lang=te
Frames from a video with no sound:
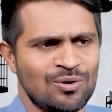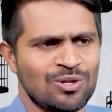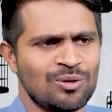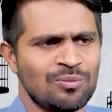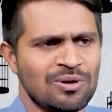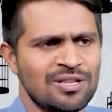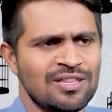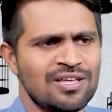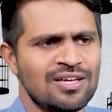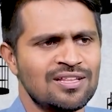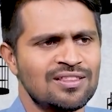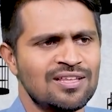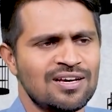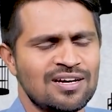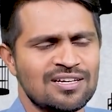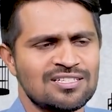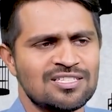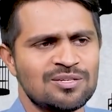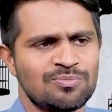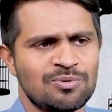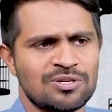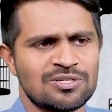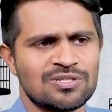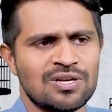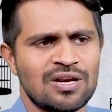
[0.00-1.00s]
కొంతమంది అయితే
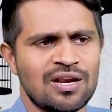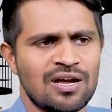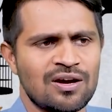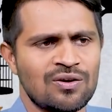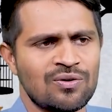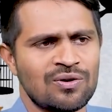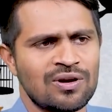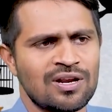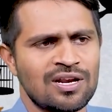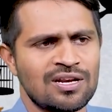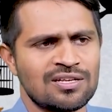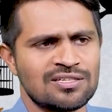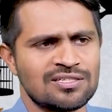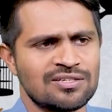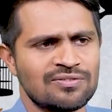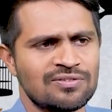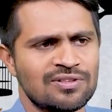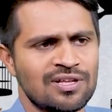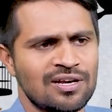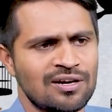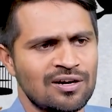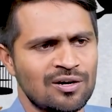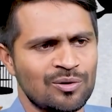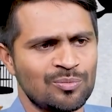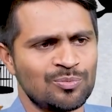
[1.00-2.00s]
ఆస్తిపాస్తులు లేకుండానే
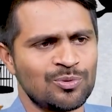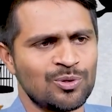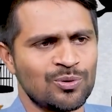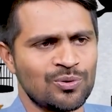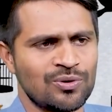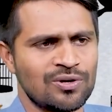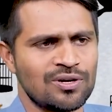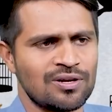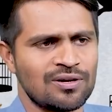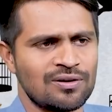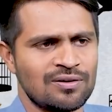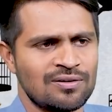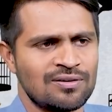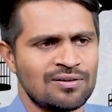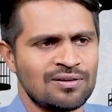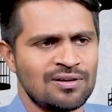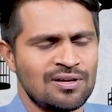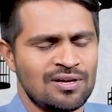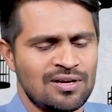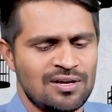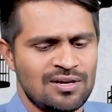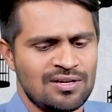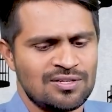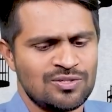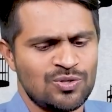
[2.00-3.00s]
జీవితాన్ని గడుపుతూ ఉంటారు
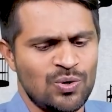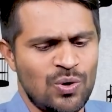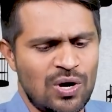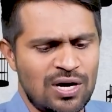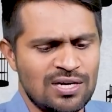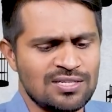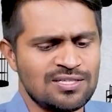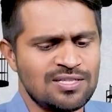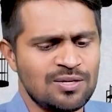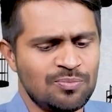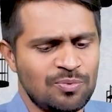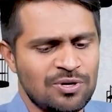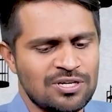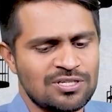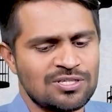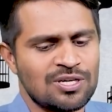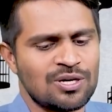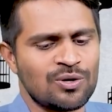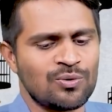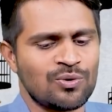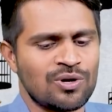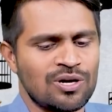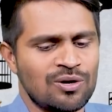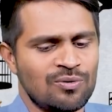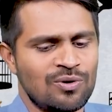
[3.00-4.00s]
సో
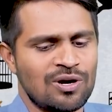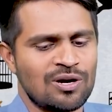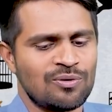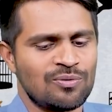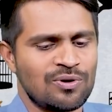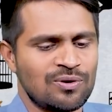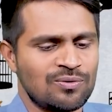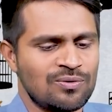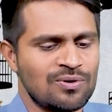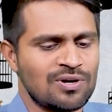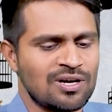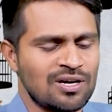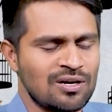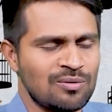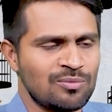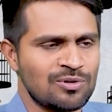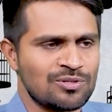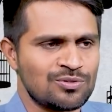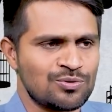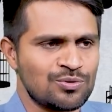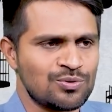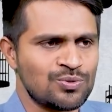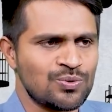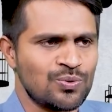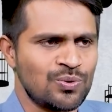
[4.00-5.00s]
ఆస్తిపాస్తులు ఉన్న వాళ్ళ వరకు కనుక
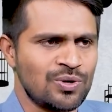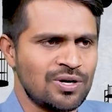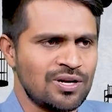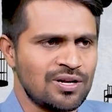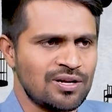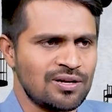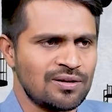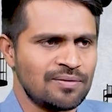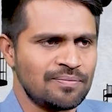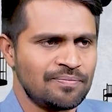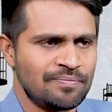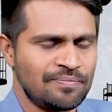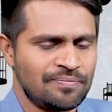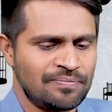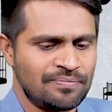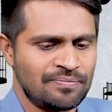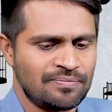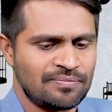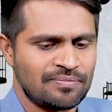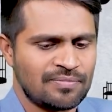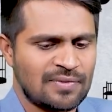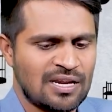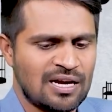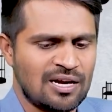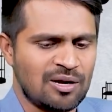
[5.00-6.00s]
మనం చూసుకుంటే
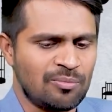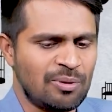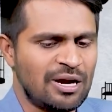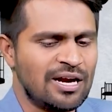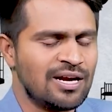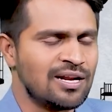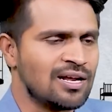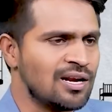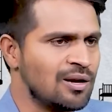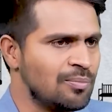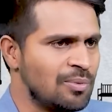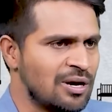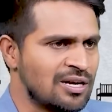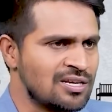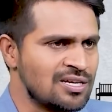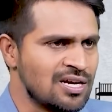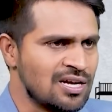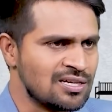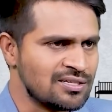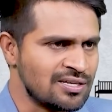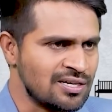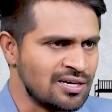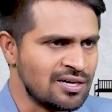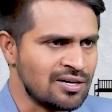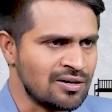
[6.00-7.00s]
అంటే బయటికి వెళ్ళి
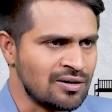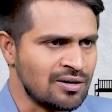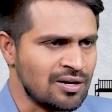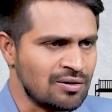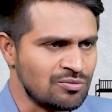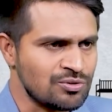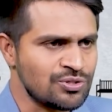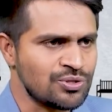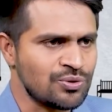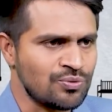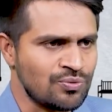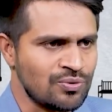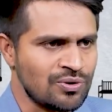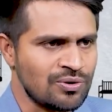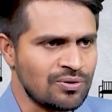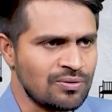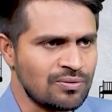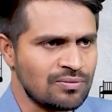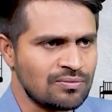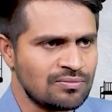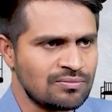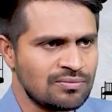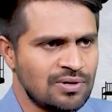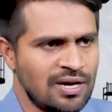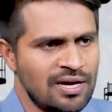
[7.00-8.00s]
పనిచేయాల్సిన అవసరం
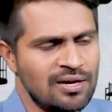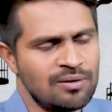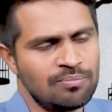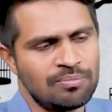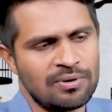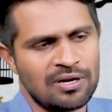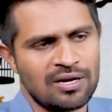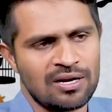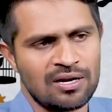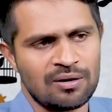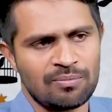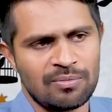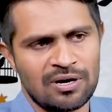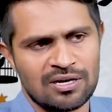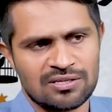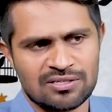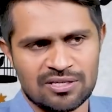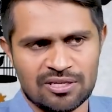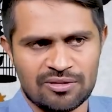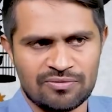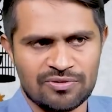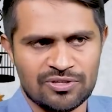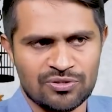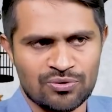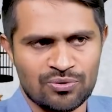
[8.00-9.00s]
ఉండదు కానీ పిల్లల్ని బాగా
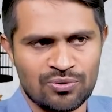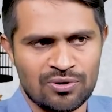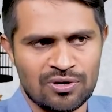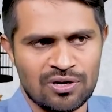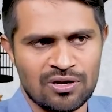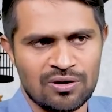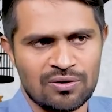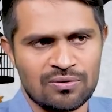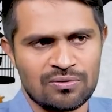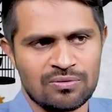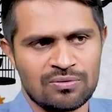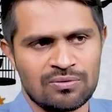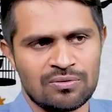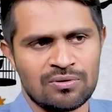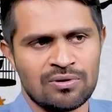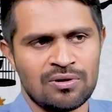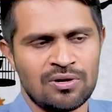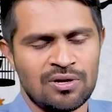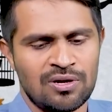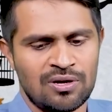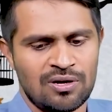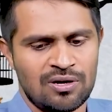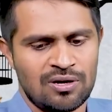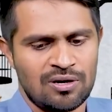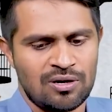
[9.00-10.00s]
చదివించుకుంటారు
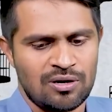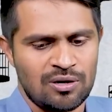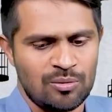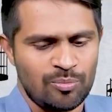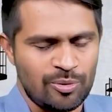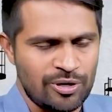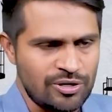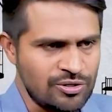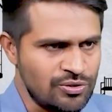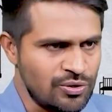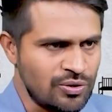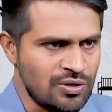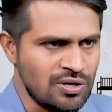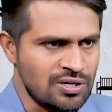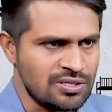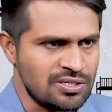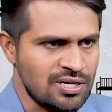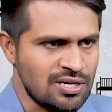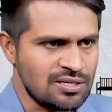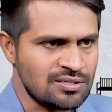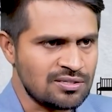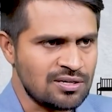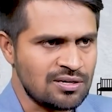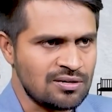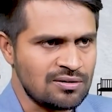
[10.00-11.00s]
ప్రయోజకులను
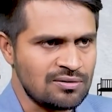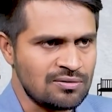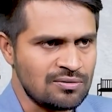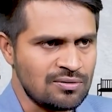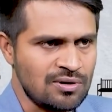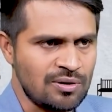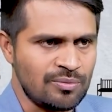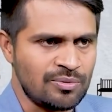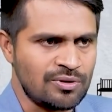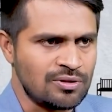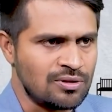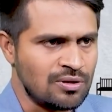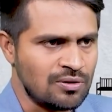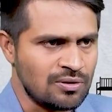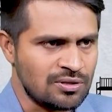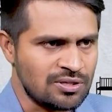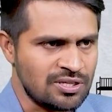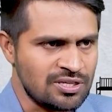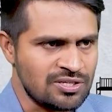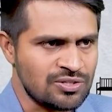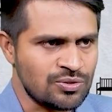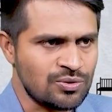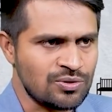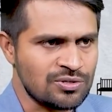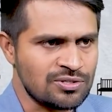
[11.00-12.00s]
చేస్తారు
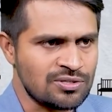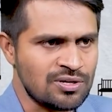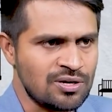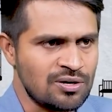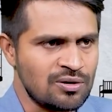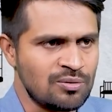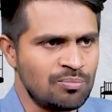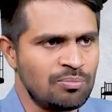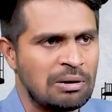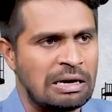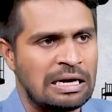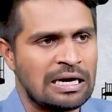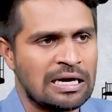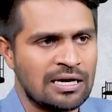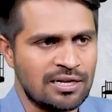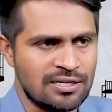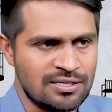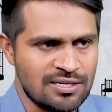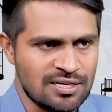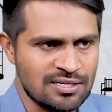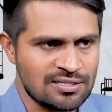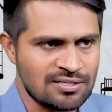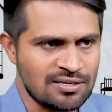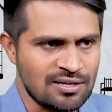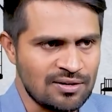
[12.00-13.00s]
అభివృద్ధిలోకి తీసుకొస్తారు
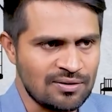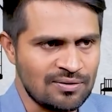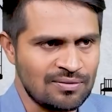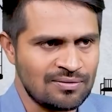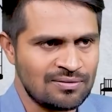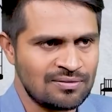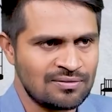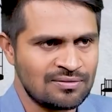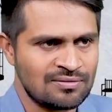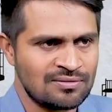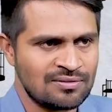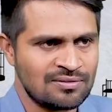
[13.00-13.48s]
పెళ్ళిళ్ళు చేస్తారు